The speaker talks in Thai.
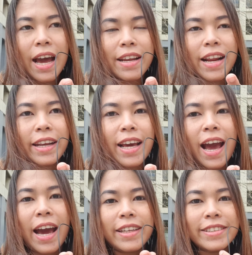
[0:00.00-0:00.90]
ร้านอา
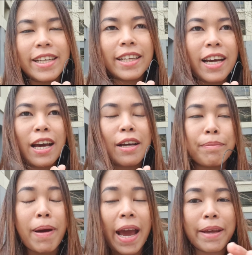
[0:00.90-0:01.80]
หารดิฉันนะคะ
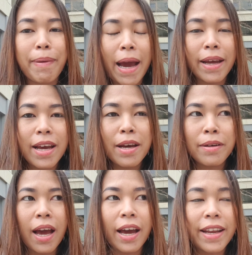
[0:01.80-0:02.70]

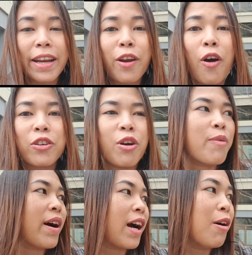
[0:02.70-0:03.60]
ด้านนอกเนาะ
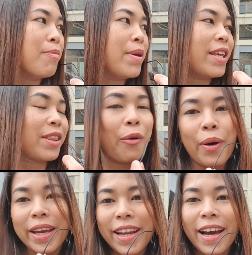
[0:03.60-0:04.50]
ว่าเขามีโต๊ะ
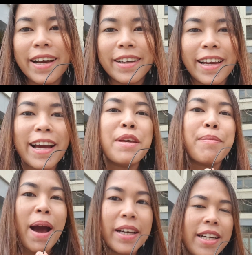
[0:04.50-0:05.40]
ให้นั่งยังไง
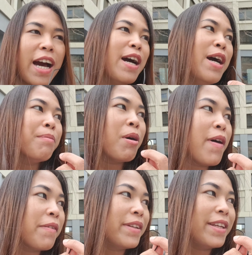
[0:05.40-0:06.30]
บ้างนะคะ เพราะว่า
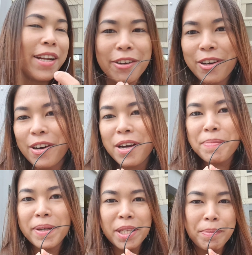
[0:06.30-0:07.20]
วันนี้เราก็กำ
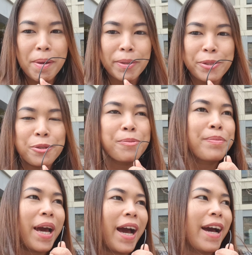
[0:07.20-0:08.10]
ลังจะไปประชุม
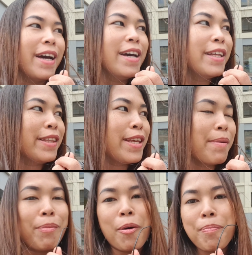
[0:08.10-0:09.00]
นะคะ เตรียม
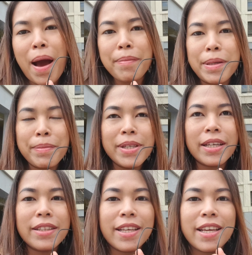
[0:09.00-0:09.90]
พบปะเพื่อ
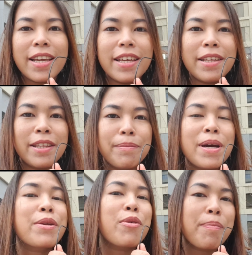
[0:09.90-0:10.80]
นๆที่เพื่อน
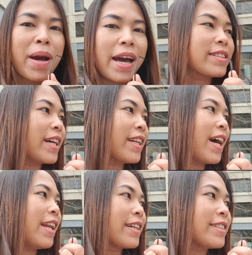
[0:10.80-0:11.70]
ร่วมงานกันนะคะ
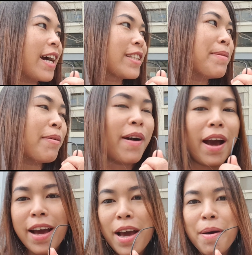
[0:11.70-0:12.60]
หลังจากที่แบบว่า
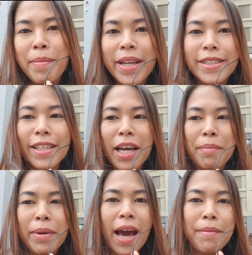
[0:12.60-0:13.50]
ไม่ได้เจอกัน
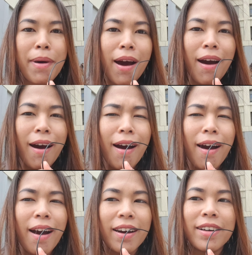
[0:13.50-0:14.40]
มานานมา
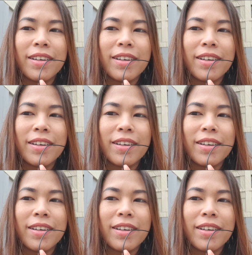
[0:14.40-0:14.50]
ก